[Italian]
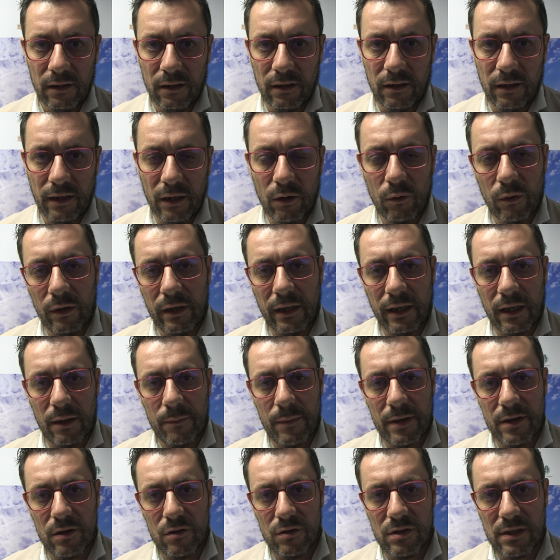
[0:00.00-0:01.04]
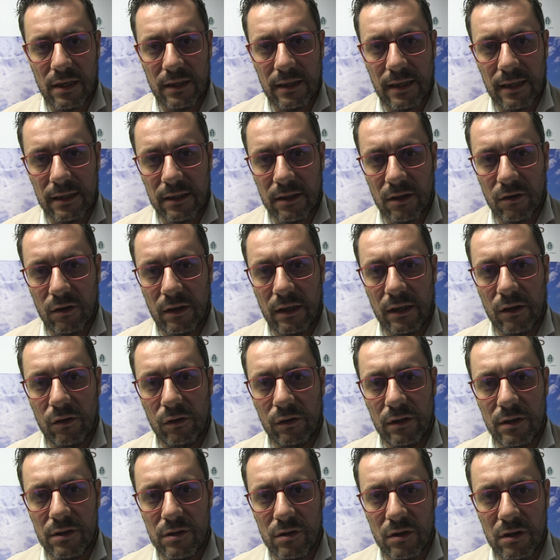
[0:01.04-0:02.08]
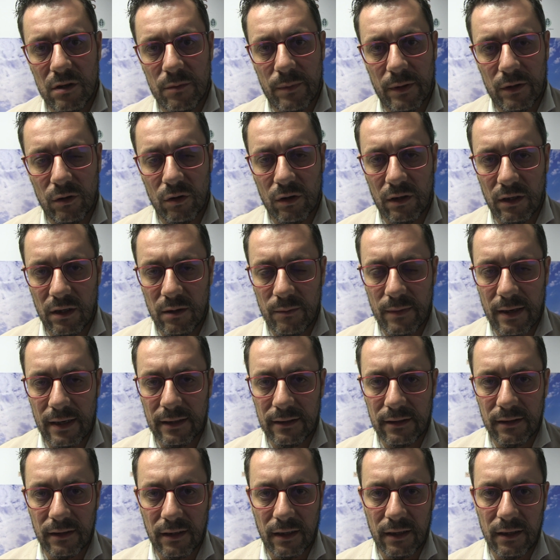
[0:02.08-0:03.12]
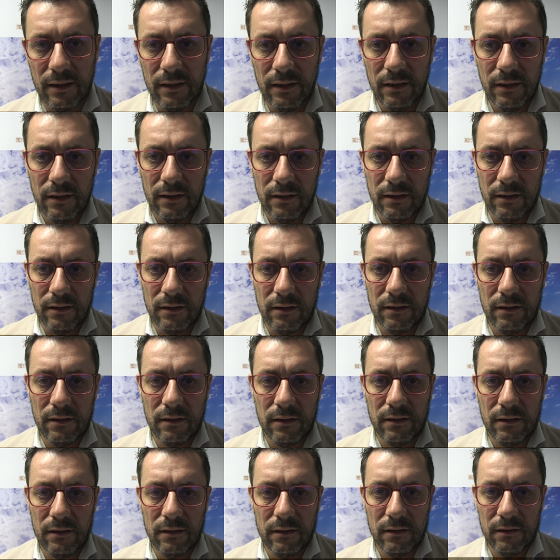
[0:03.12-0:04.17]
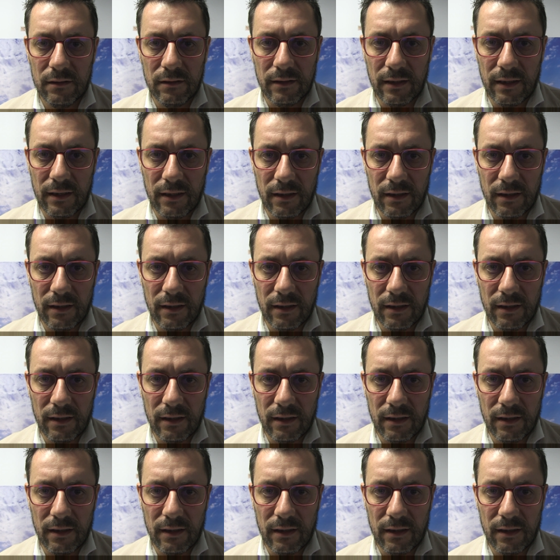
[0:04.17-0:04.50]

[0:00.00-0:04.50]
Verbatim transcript: eh, e quelle che meglio si adattano alle condizioni pedoclimatiche eh,